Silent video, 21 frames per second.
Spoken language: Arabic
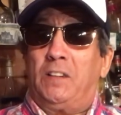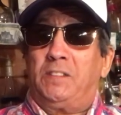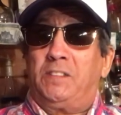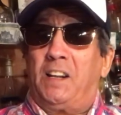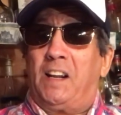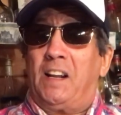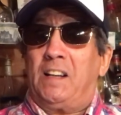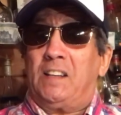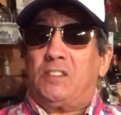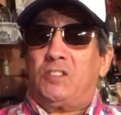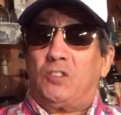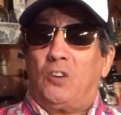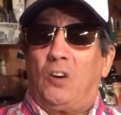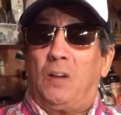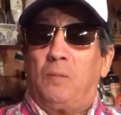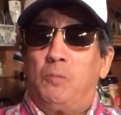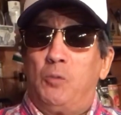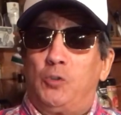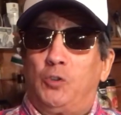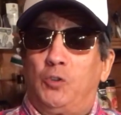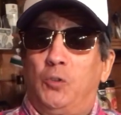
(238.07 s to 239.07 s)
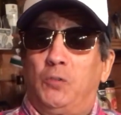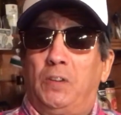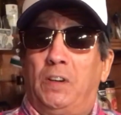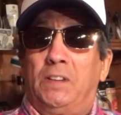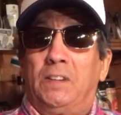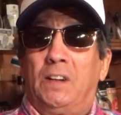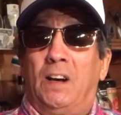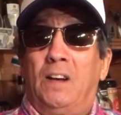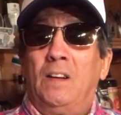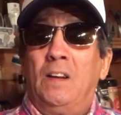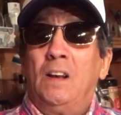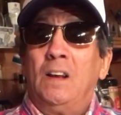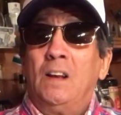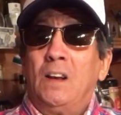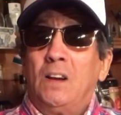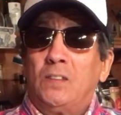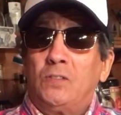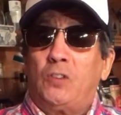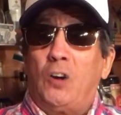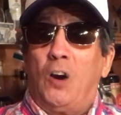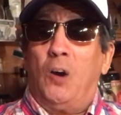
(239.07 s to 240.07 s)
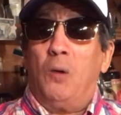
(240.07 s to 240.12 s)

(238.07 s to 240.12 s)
الدراري الصغار موجودين حتى